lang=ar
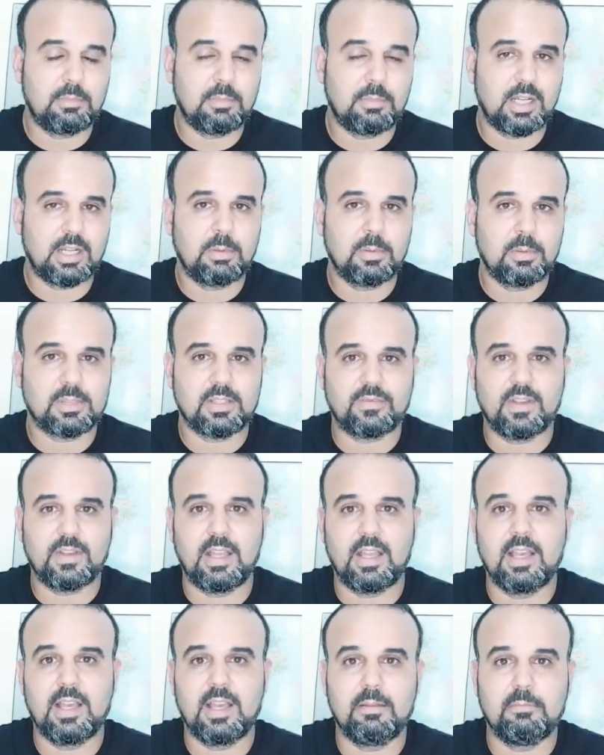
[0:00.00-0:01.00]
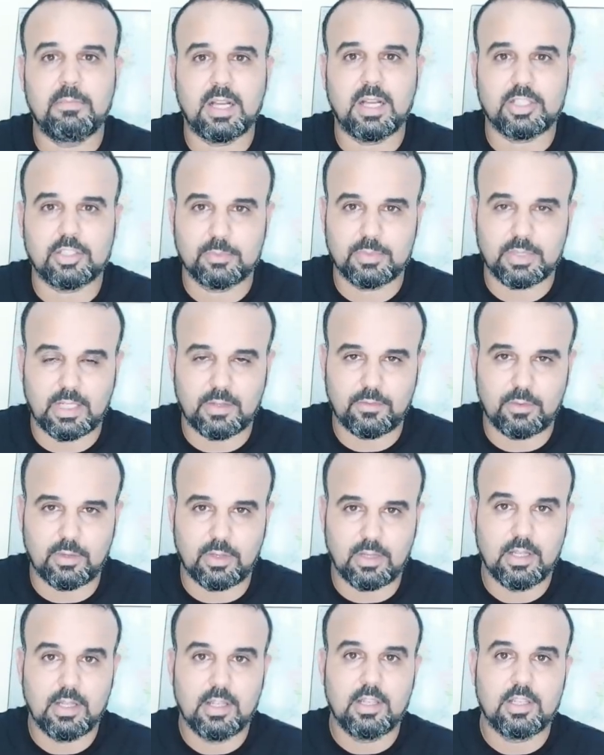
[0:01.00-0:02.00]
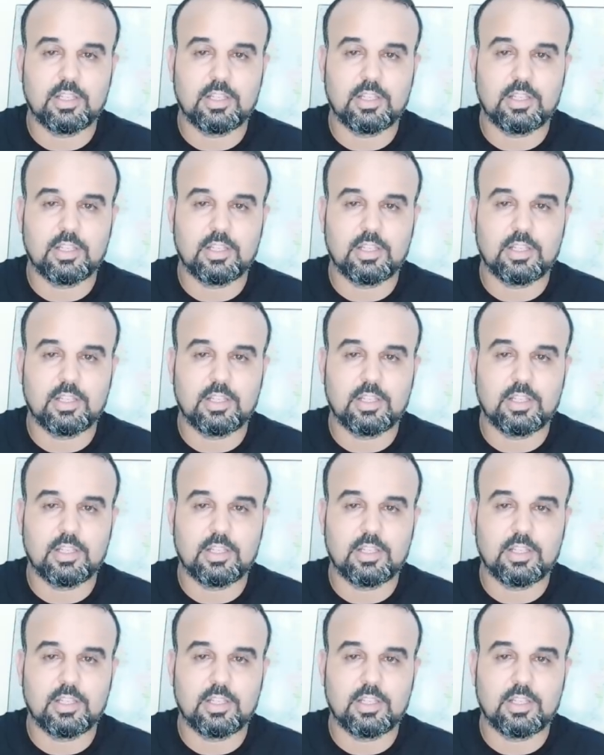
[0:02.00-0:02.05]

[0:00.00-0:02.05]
المغربيه بصفه عامه خصكم تعرفوها